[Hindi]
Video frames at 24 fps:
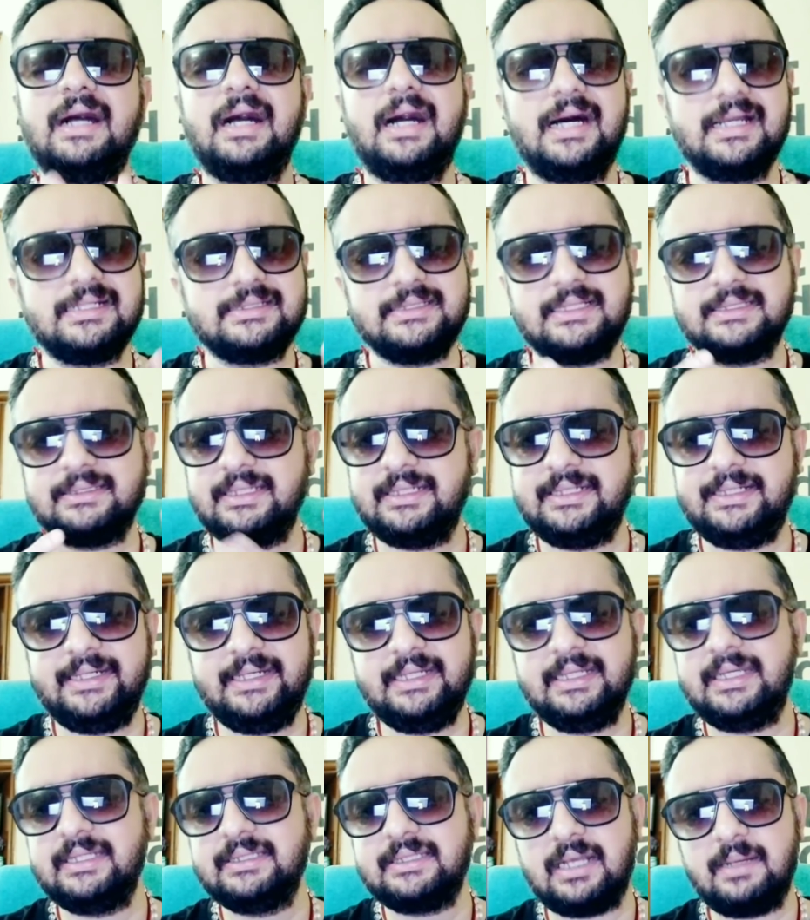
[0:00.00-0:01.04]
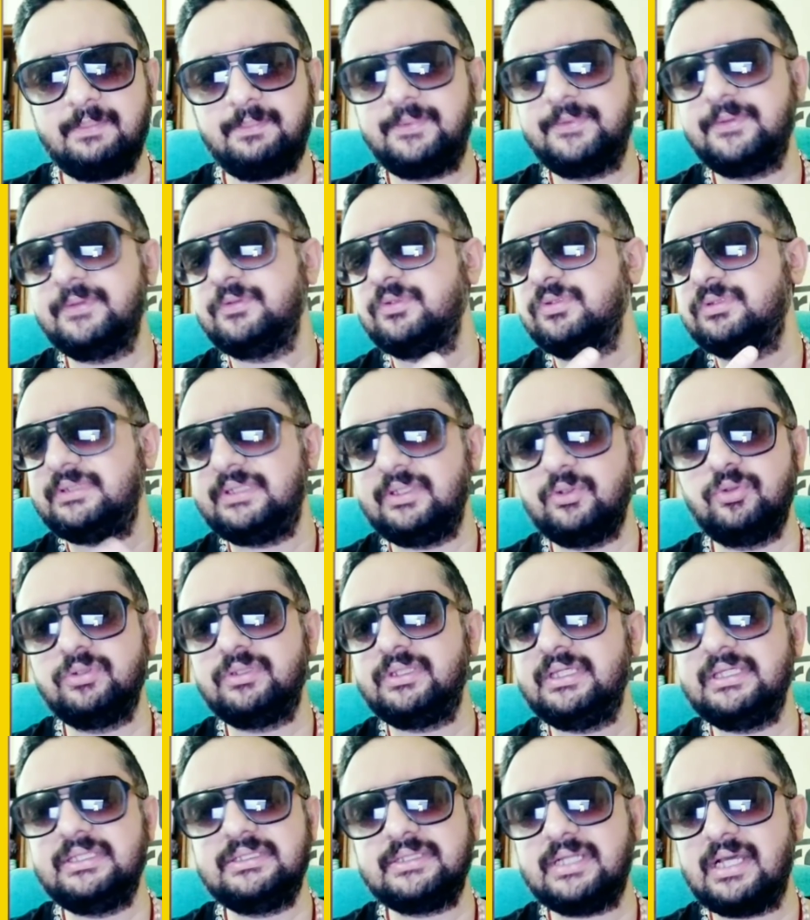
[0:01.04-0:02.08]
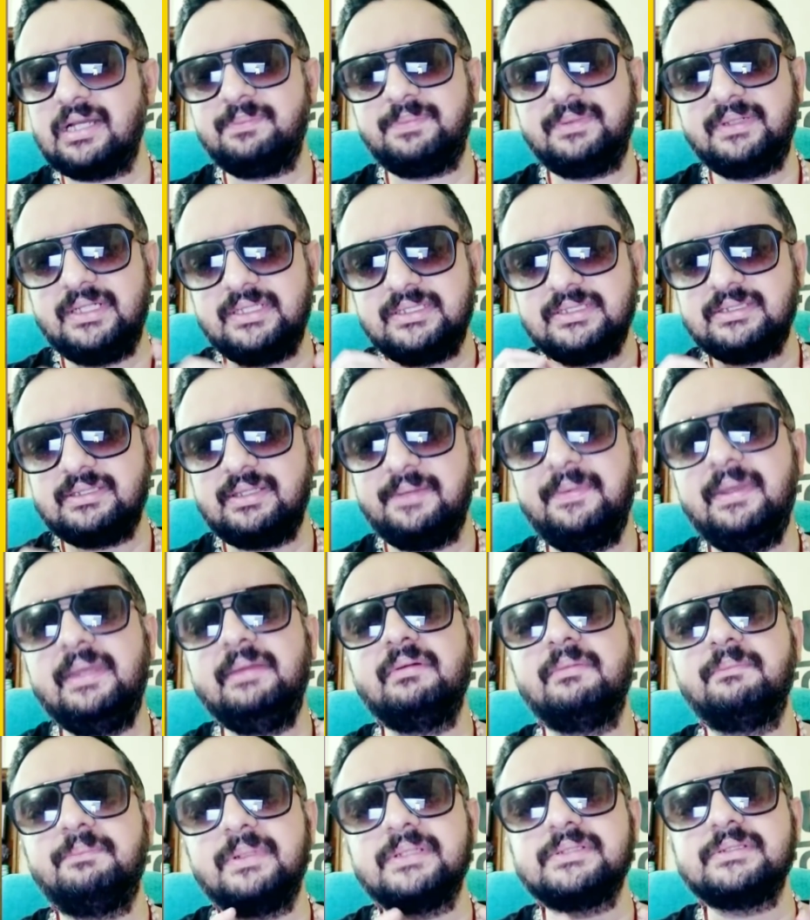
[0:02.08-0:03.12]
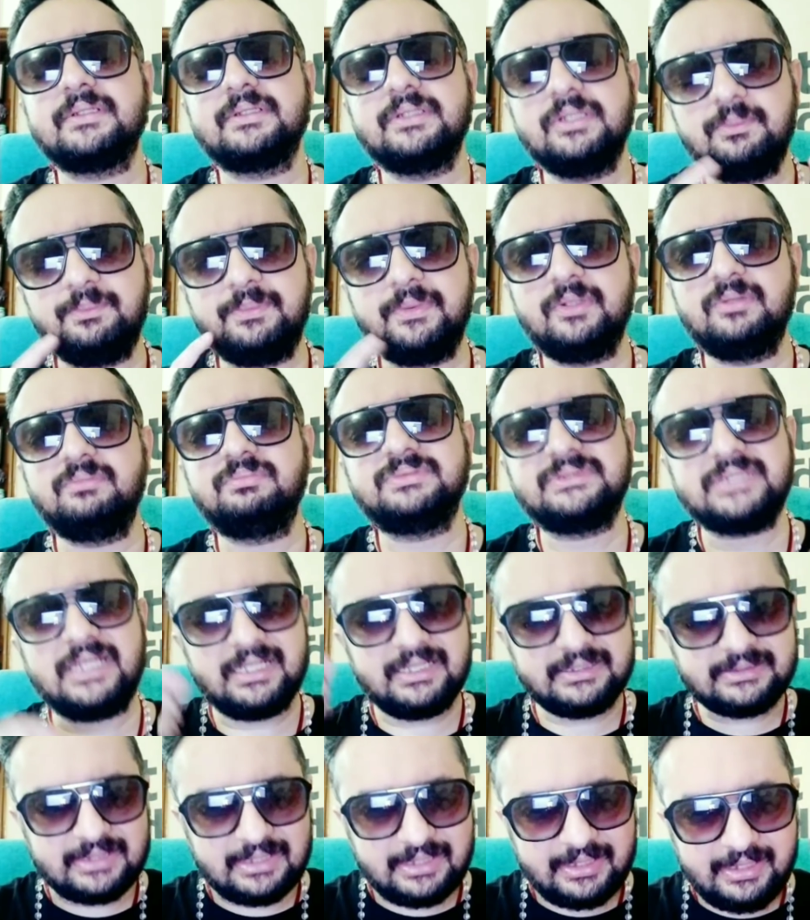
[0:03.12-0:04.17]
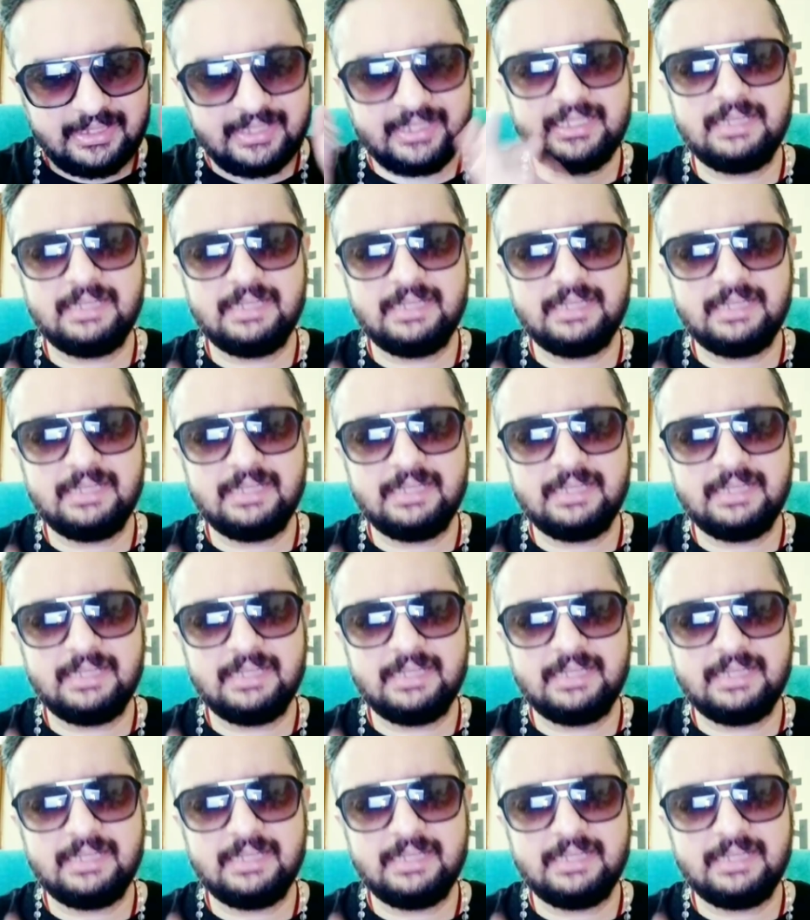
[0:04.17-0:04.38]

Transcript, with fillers: आर से आता रीडिंग किताब पढ़ो रोज वो तीन चार पन्ने जितने मिनिमम पढ़ सकते हो पढ़ो साला साला